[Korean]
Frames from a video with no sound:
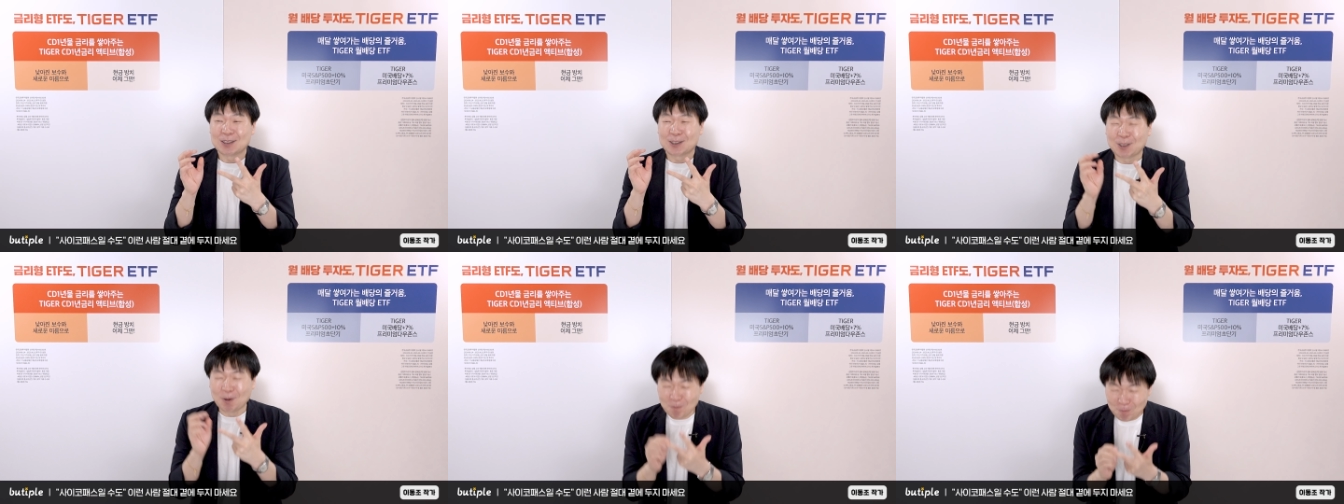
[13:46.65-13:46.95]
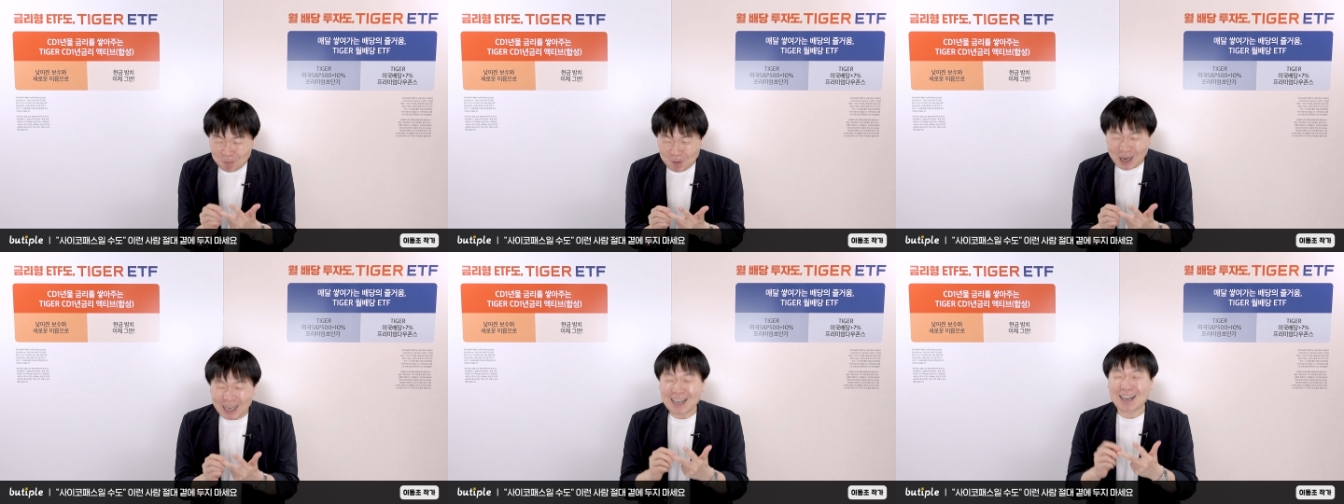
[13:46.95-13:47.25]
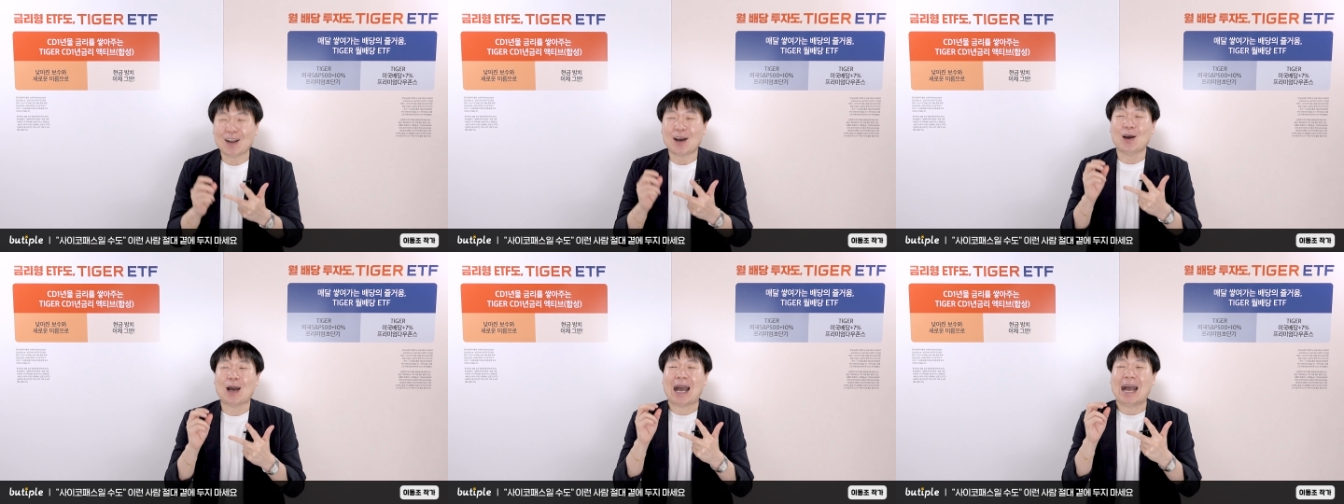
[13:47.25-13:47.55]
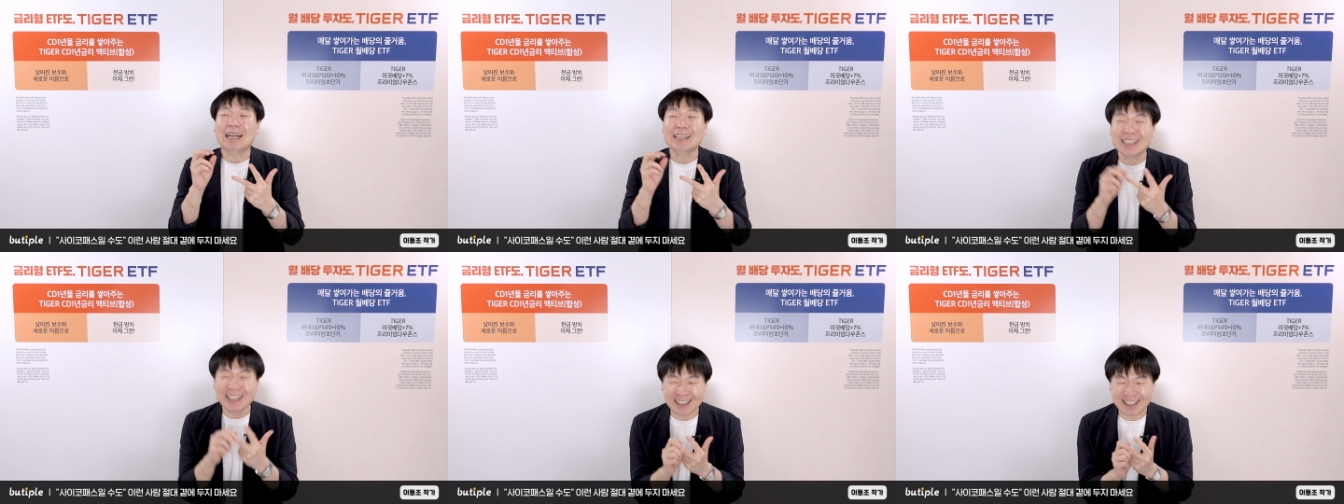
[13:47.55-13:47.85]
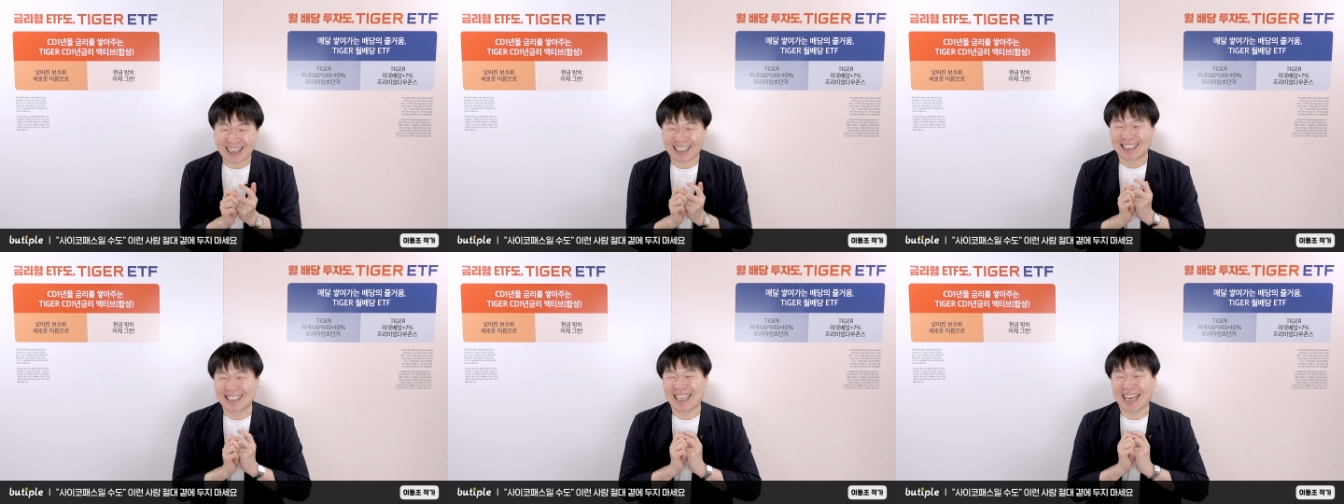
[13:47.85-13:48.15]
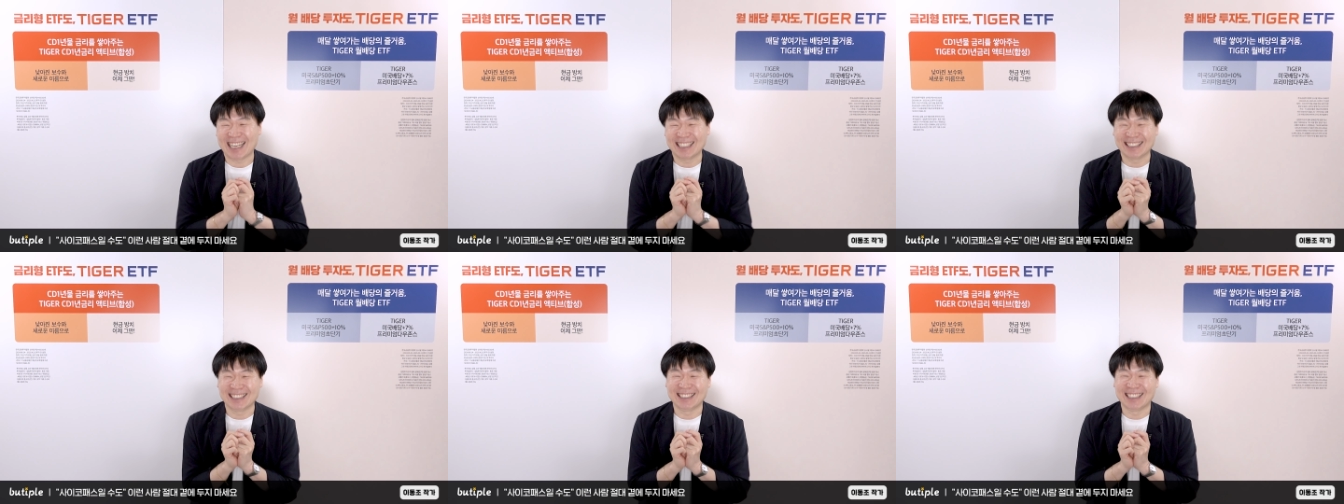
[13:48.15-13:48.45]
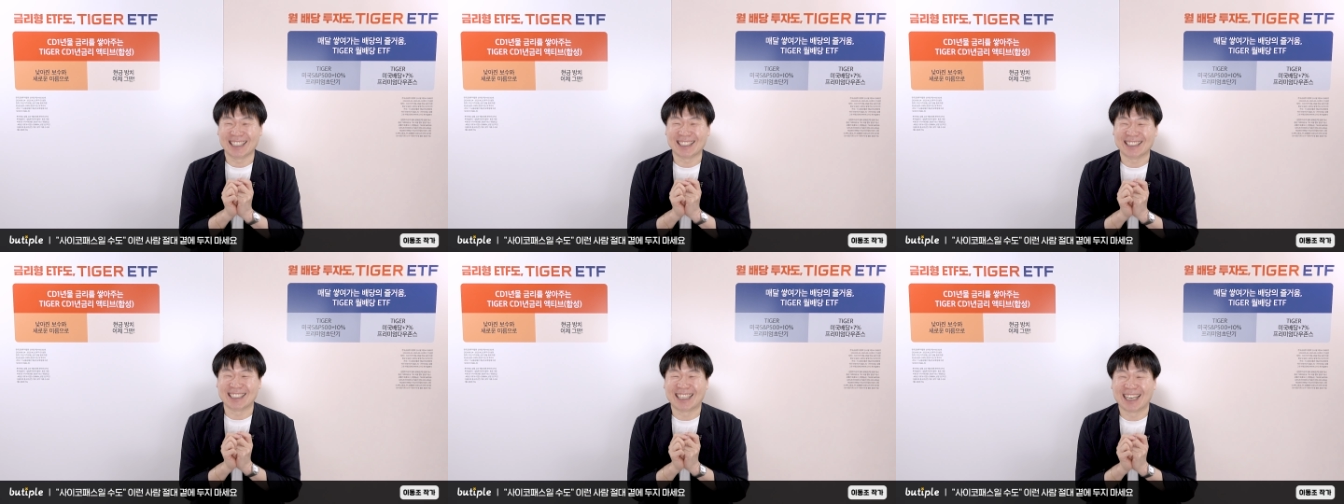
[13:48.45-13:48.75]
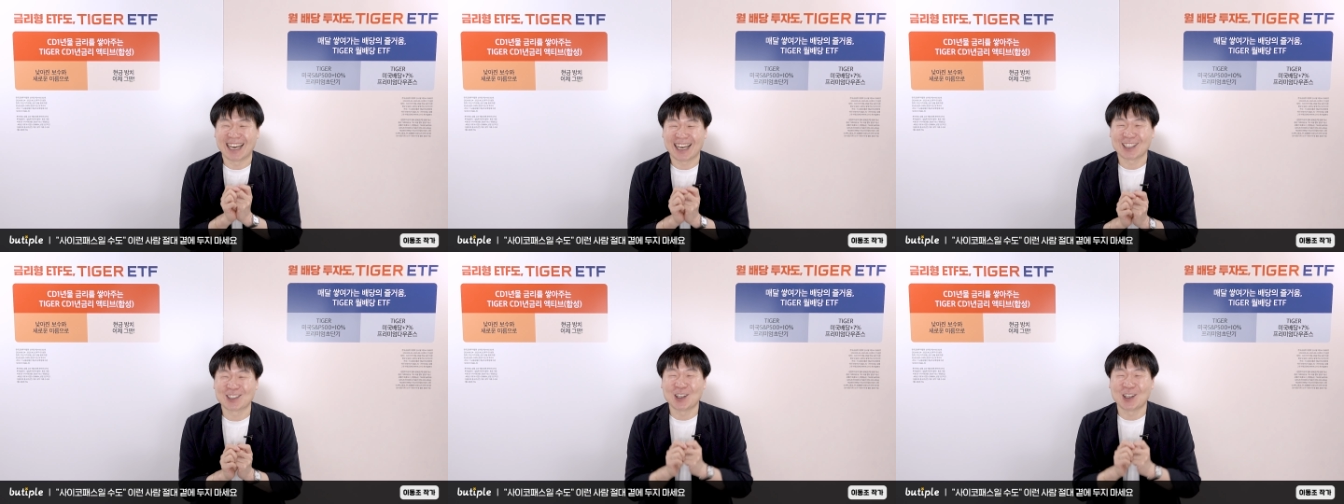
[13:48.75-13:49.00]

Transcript: 정말 한결같이 하는 얘기가